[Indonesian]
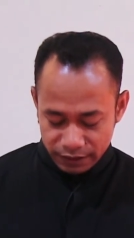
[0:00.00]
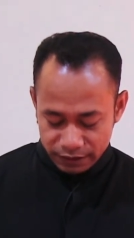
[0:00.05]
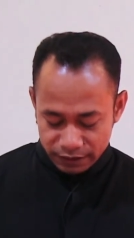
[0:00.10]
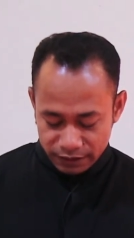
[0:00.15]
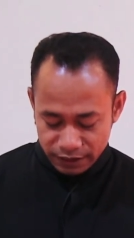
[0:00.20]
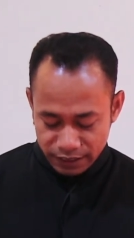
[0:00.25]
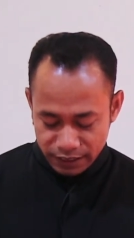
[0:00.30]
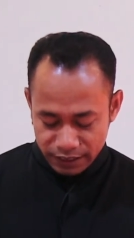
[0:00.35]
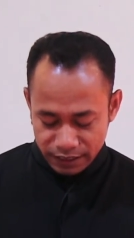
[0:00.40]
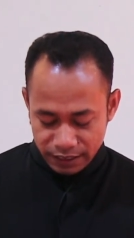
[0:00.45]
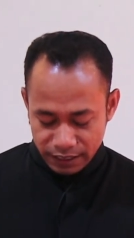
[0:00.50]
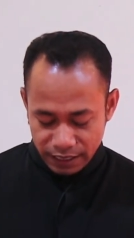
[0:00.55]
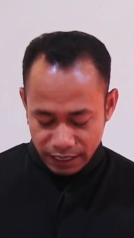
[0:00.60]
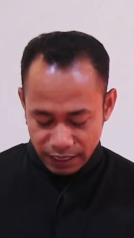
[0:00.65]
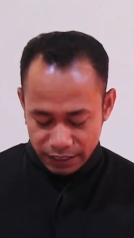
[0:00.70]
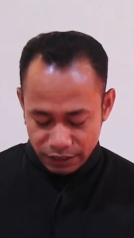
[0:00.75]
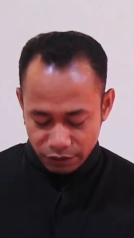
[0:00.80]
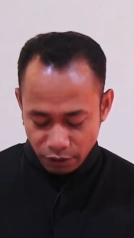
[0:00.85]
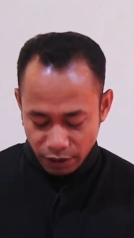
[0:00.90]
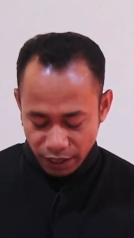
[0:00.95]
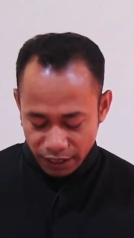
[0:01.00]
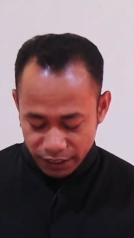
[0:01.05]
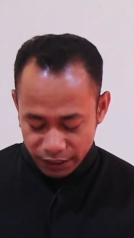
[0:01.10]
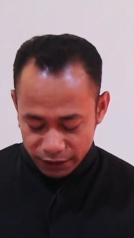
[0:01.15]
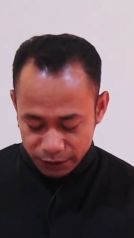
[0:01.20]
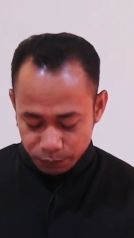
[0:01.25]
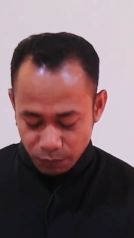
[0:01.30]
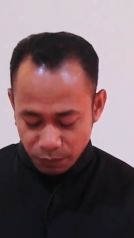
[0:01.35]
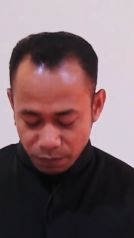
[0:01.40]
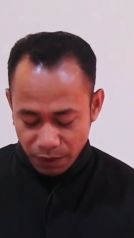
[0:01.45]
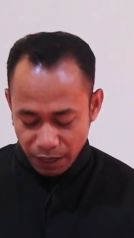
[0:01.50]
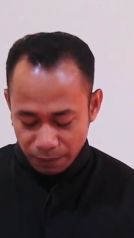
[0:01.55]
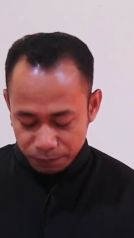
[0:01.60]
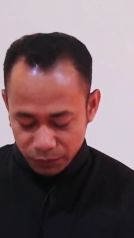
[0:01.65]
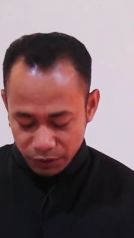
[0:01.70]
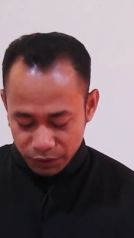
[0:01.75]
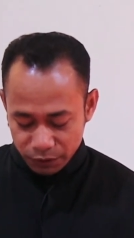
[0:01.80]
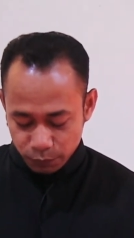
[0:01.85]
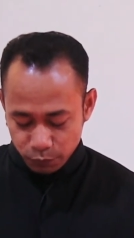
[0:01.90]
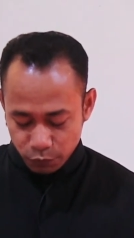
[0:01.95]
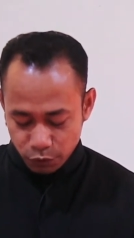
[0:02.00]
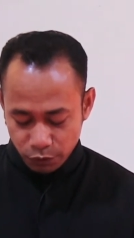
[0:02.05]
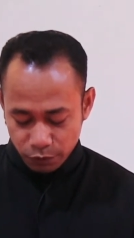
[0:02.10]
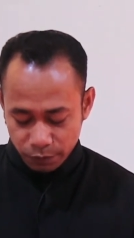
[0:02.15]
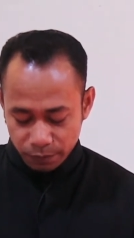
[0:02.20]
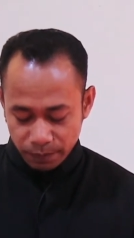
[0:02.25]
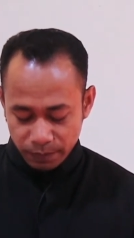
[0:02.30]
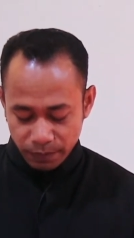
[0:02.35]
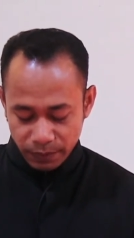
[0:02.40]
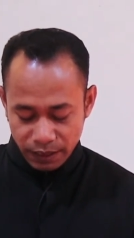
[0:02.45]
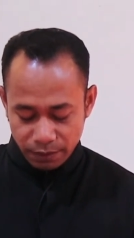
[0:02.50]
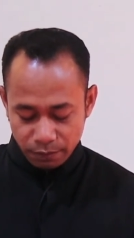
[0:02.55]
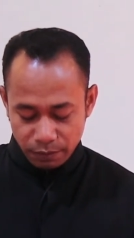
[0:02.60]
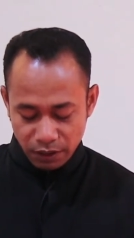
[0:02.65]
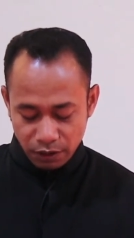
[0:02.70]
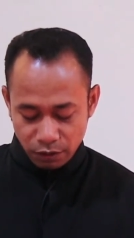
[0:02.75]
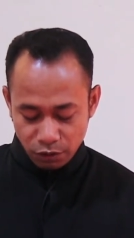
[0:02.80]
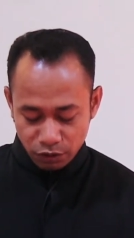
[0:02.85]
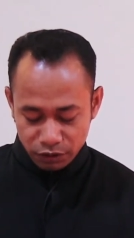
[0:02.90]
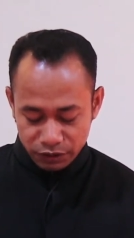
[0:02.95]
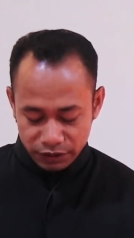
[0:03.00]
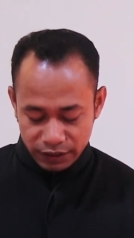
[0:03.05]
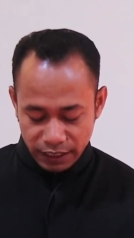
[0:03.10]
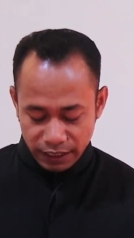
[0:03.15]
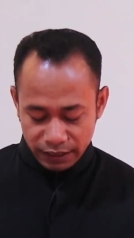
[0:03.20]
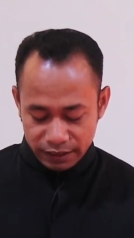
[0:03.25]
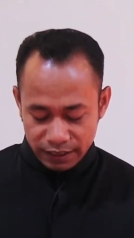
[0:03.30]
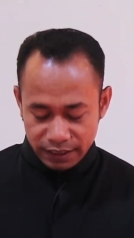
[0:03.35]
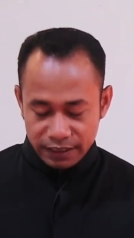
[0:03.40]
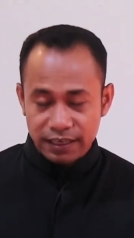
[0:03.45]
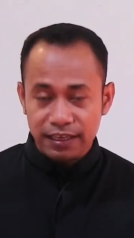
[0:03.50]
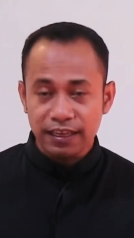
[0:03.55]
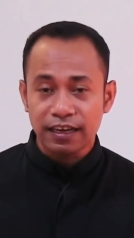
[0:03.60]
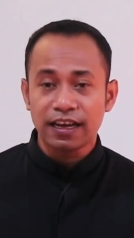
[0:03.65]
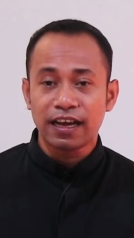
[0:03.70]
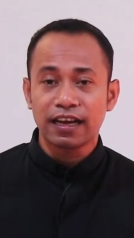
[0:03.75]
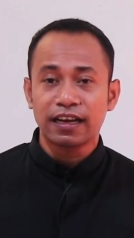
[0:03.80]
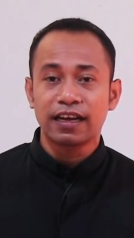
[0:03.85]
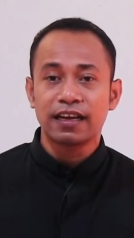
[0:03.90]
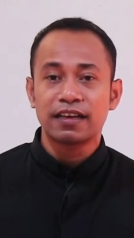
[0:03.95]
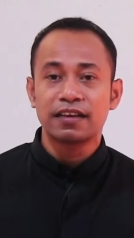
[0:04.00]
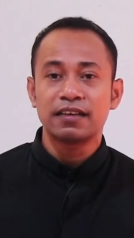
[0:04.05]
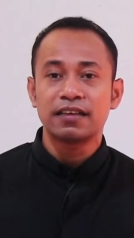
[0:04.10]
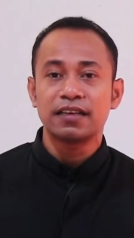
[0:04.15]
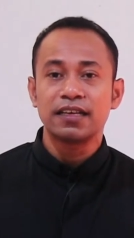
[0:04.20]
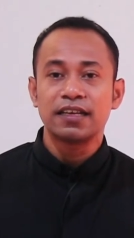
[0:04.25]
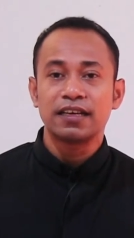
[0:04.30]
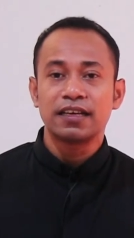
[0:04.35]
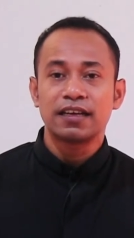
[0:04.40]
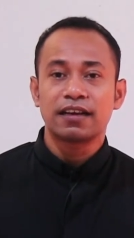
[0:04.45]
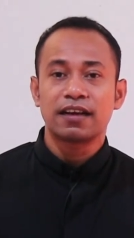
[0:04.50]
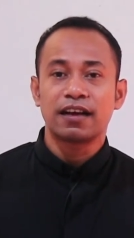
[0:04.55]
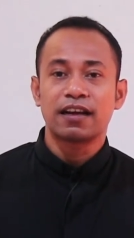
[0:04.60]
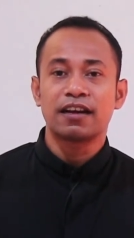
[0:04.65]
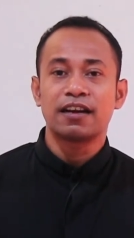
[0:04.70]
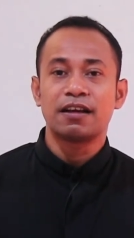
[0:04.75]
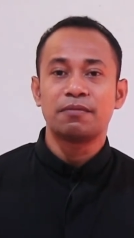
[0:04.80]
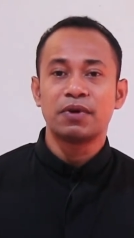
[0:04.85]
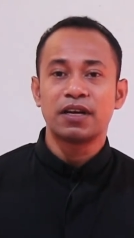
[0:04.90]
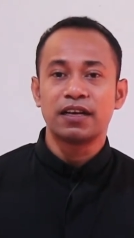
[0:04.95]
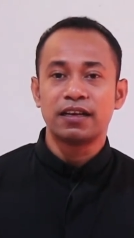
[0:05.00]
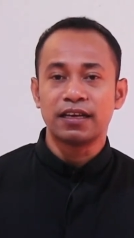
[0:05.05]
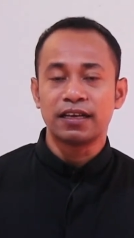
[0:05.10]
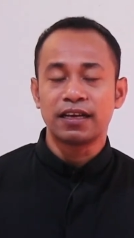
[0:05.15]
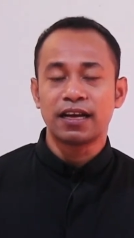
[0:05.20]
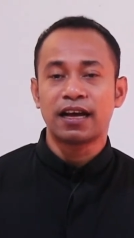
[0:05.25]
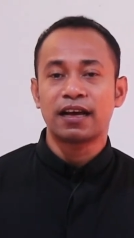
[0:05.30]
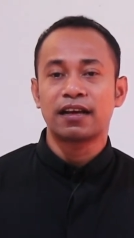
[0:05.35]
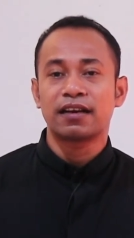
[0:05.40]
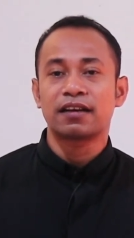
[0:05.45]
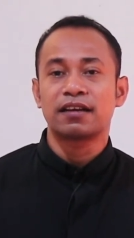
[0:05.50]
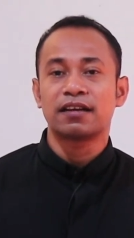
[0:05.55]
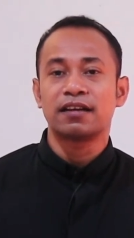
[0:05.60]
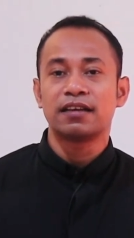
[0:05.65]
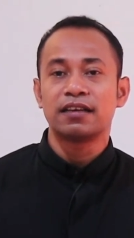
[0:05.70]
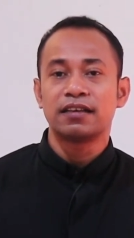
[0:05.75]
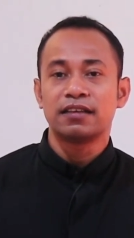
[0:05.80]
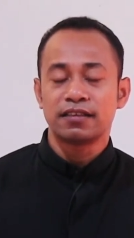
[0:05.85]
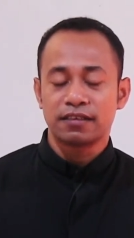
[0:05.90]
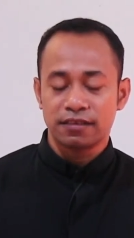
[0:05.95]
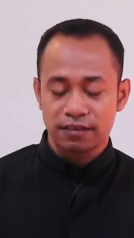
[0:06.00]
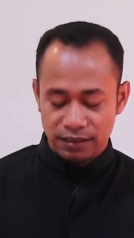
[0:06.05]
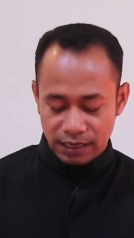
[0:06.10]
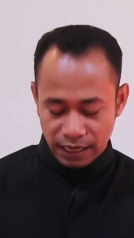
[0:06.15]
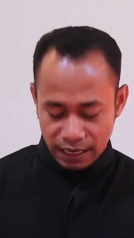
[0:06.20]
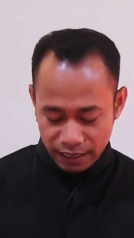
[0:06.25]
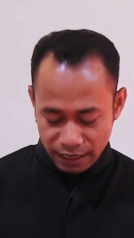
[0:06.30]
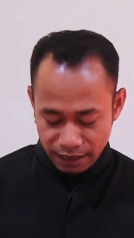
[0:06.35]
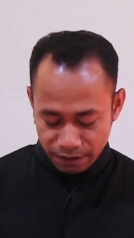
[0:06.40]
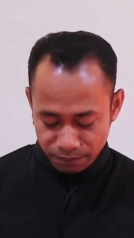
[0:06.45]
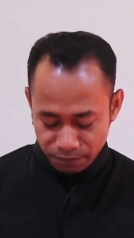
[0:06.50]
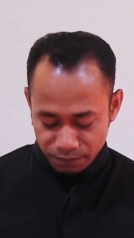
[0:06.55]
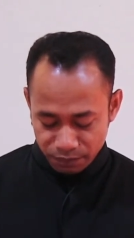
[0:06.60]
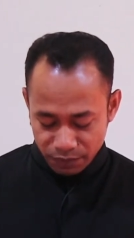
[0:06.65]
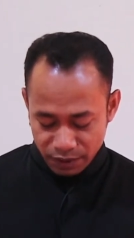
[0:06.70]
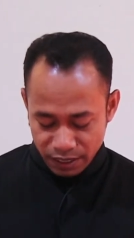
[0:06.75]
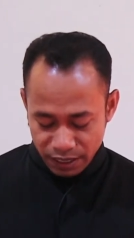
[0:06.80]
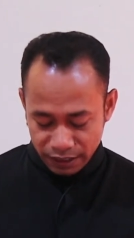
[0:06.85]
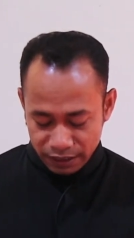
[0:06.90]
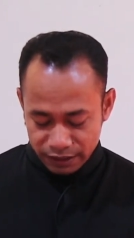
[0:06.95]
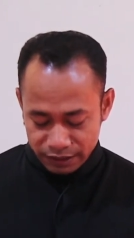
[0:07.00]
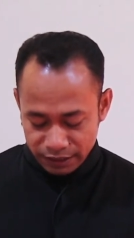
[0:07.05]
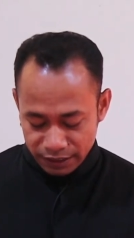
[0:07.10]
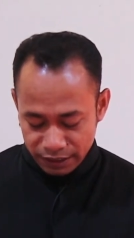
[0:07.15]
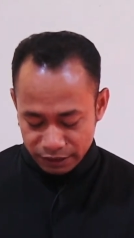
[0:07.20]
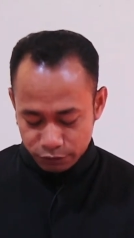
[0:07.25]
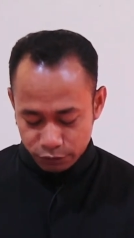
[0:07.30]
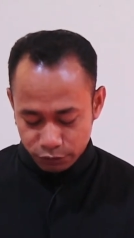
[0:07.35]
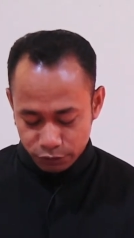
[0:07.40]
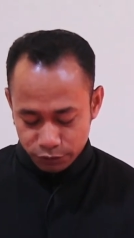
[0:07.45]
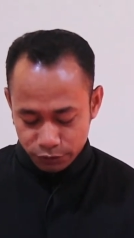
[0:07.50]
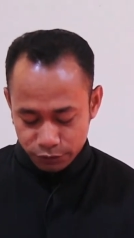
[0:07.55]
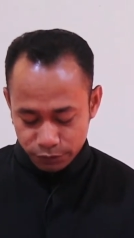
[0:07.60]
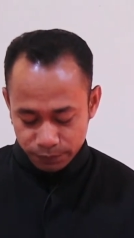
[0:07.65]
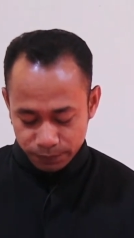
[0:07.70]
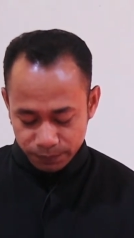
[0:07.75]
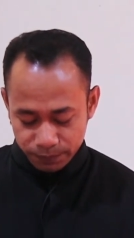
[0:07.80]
sehingga Yohanes Pembaptis pun melonjak kegirangan karena mendengar salam dari Yesus.